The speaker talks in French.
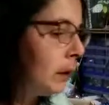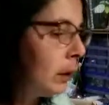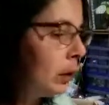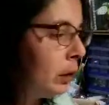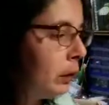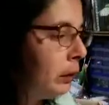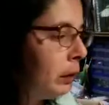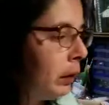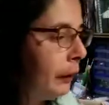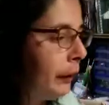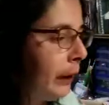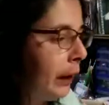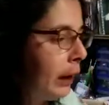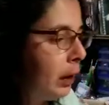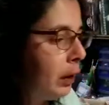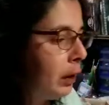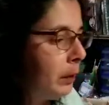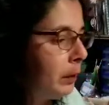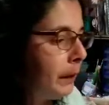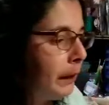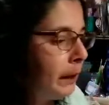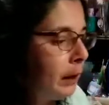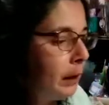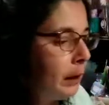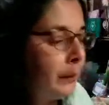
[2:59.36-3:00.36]
On va faire comme
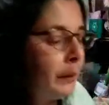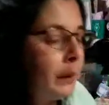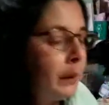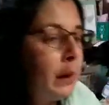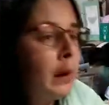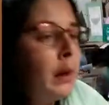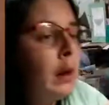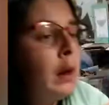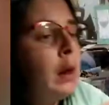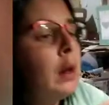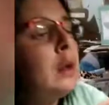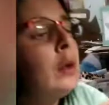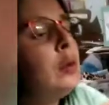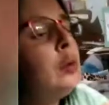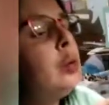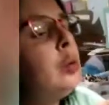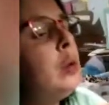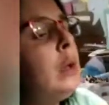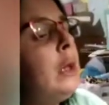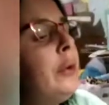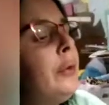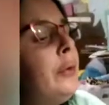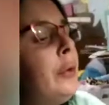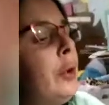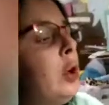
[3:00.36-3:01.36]
ça tous
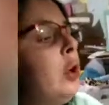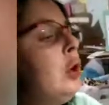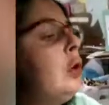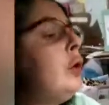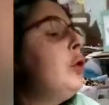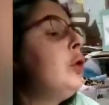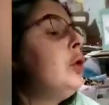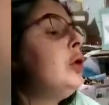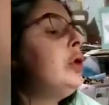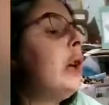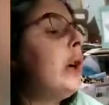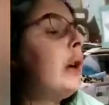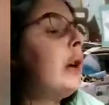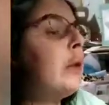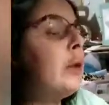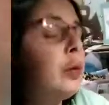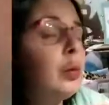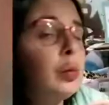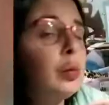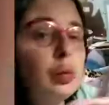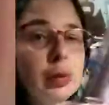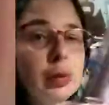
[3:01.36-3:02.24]
les feuilles de chez Action.